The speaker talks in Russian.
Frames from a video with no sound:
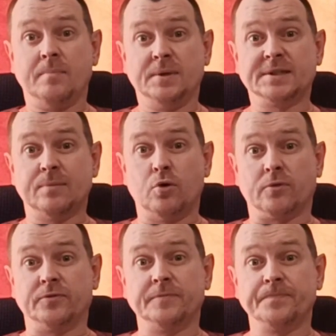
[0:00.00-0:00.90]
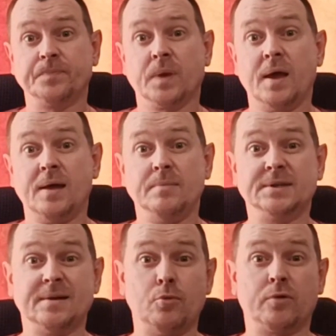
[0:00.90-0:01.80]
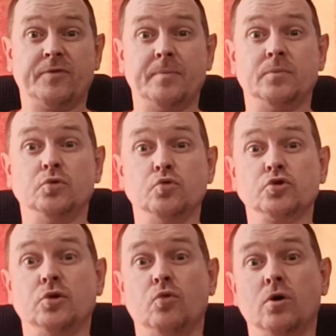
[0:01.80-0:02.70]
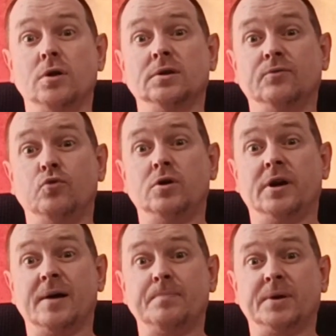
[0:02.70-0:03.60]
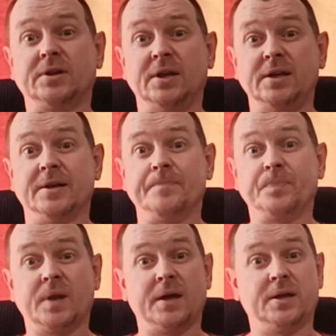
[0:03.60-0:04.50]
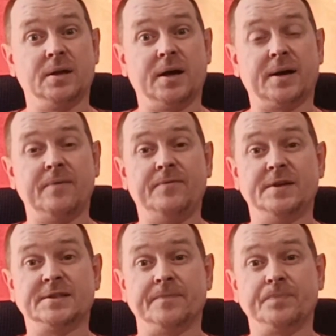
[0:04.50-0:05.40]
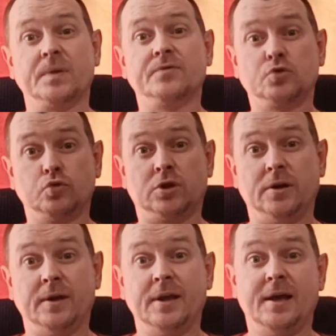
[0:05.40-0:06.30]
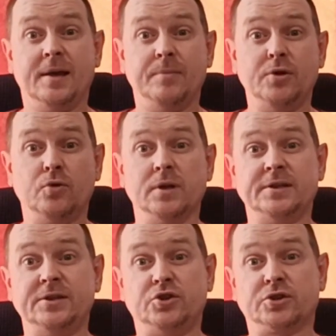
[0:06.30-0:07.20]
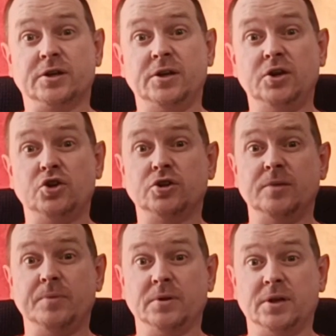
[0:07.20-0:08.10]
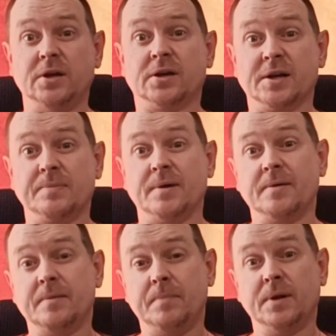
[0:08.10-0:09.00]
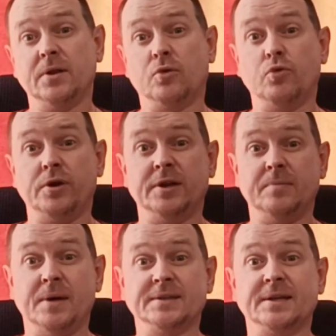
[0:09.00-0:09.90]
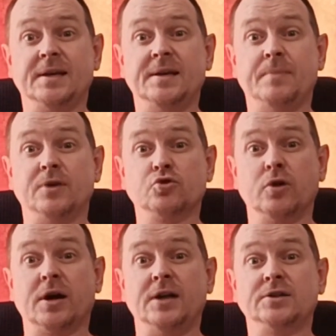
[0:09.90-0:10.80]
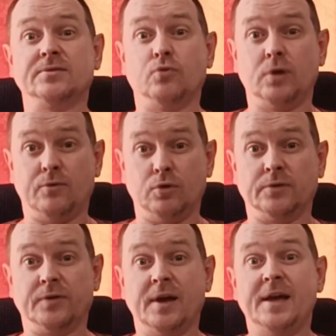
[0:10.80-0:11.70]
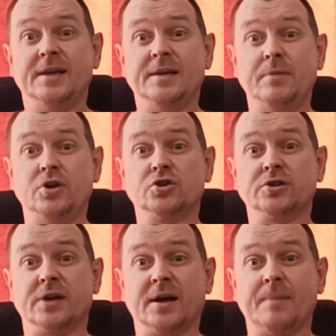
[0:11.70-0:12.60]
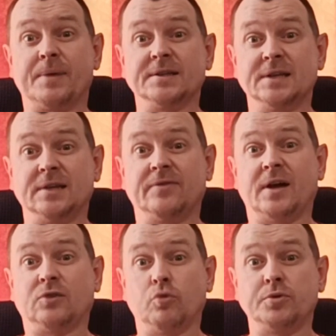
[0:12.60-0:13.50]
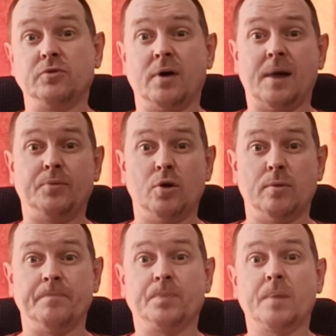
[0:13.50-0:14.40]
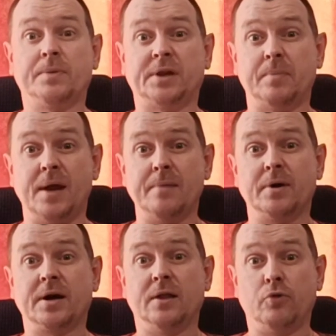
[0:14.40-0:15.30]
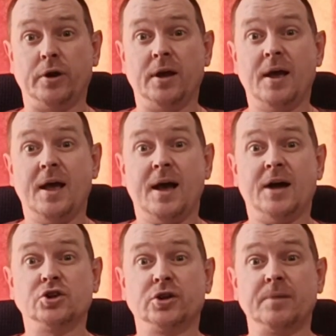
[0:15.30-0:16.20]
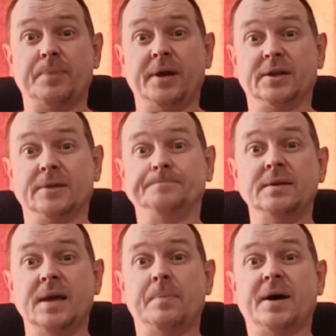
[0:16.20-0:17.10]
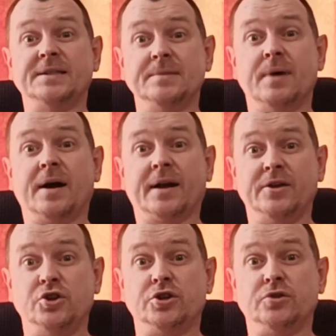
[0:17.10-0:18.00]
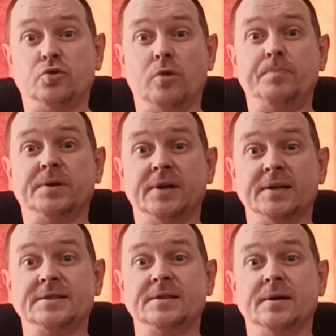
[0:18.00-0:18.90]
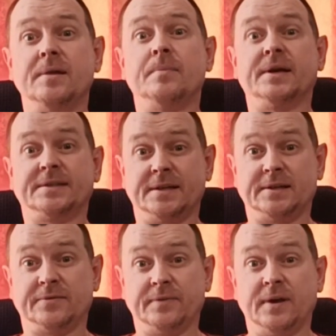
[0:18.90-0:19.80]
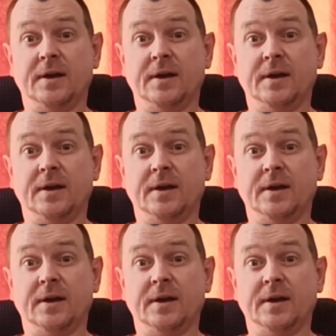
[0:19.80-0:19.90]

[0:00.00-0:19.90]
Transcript: Мезоморф. Мезоморфам нужно около 2 грамм протеина на килограмм веса в сутки. Меню классическое. Яичные белки, рыба, белое куриное мясо и большое количество углеводов. Не меньше 40% от общего объема потребляемых калорий. А жиры при этом необходимо ограничить до 15%.